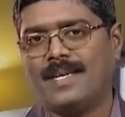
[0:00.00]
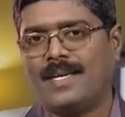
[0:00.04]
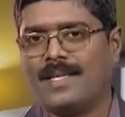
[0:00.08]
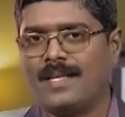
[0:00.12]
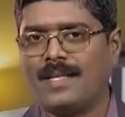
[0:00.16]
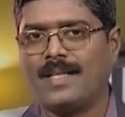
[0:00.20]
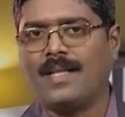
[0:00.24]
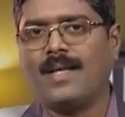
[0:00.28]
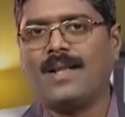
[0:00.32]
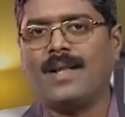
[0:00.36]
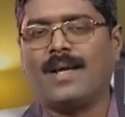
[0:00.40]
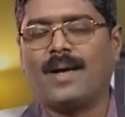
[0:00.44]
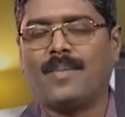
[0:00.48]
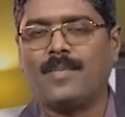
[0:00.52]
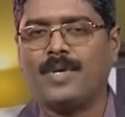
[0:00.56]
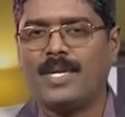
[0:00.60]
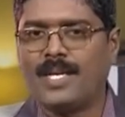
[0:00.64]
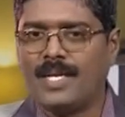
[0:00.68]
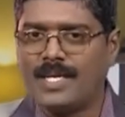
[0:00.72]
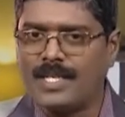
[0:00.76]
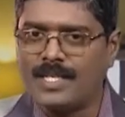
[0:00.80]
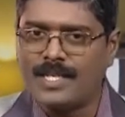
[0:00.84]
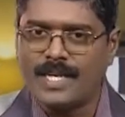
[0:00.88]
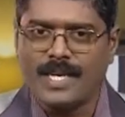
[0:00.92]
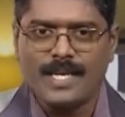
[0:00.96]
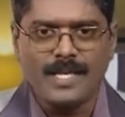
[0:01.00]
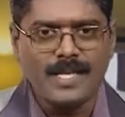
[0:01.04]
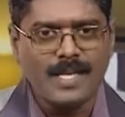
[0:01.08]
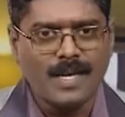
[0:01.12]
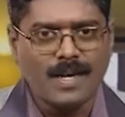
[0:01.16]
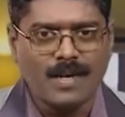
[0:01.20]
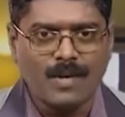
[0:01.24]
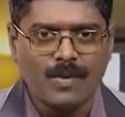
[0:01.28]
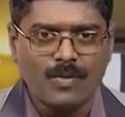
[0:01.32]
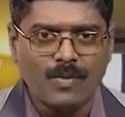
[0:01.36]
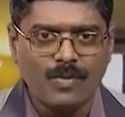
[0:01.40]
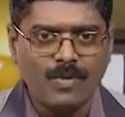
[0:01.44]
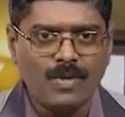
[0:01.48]
இதை தான் நாம் இன்றைக்கி
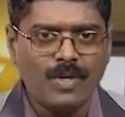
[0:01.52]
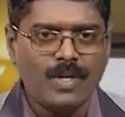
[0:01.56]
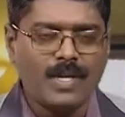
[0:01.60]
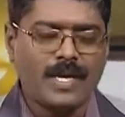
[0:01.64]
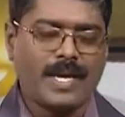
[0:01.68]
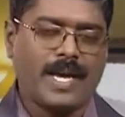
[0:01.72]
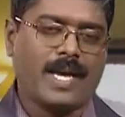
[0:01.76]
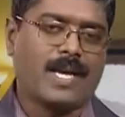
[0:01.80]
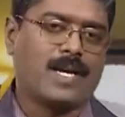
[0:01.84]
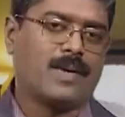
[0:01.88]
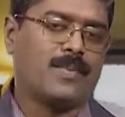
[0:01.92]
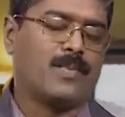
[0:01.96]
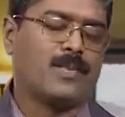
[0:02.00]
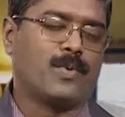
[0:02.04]
செய்தியாகவும் கேட்க